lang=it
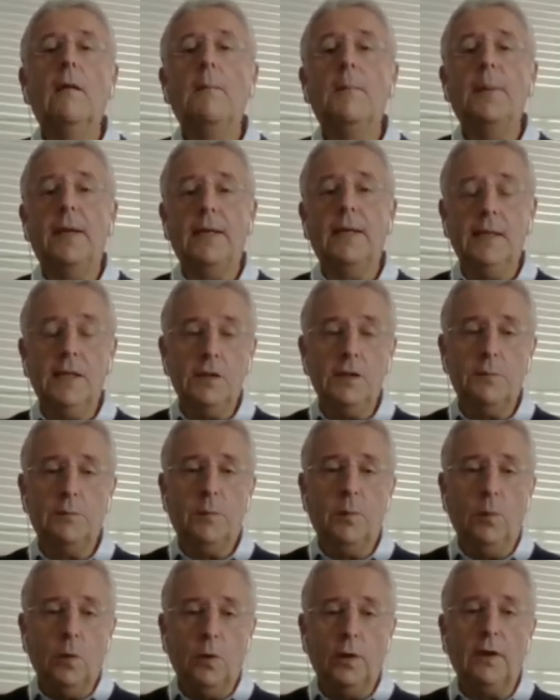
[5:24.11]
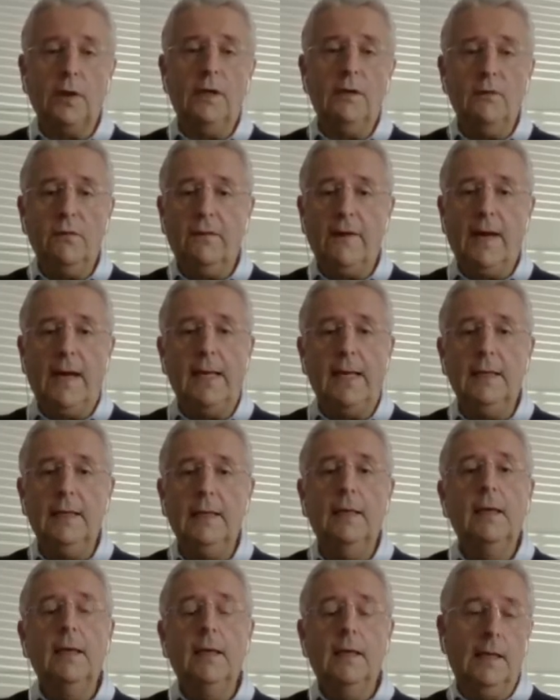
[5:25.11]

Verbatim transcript: predisporre il file